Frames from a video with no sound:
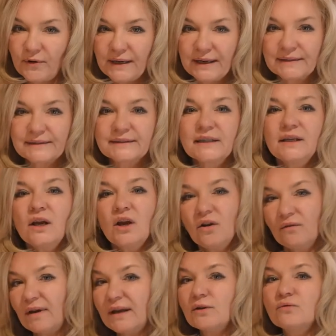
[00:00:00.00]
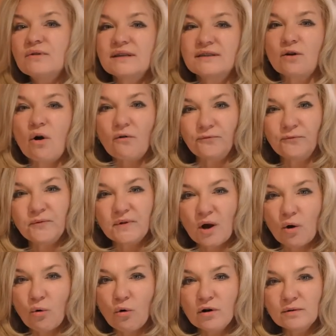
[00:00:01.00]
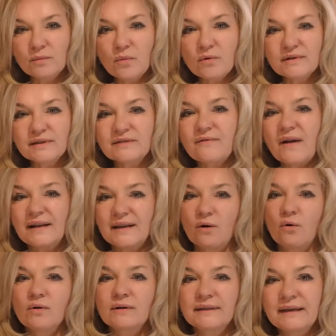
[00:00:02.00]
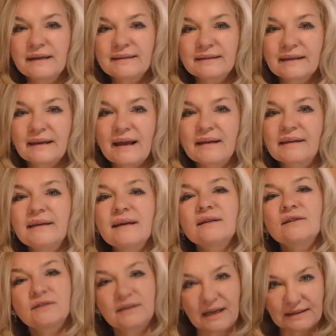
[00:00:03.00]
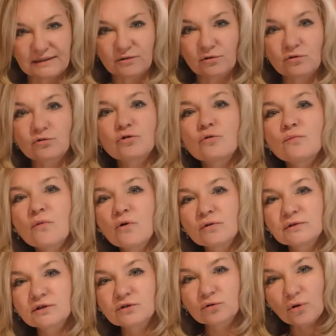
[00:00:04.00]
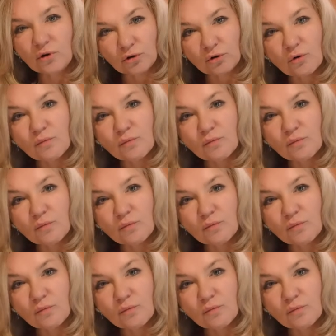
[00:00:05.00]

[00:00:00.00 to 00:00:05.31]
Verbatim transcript: geht's. Wenn du das oft wiederholen musst, weil der Hund nicht reagiert, gehst du zum Hund zurück,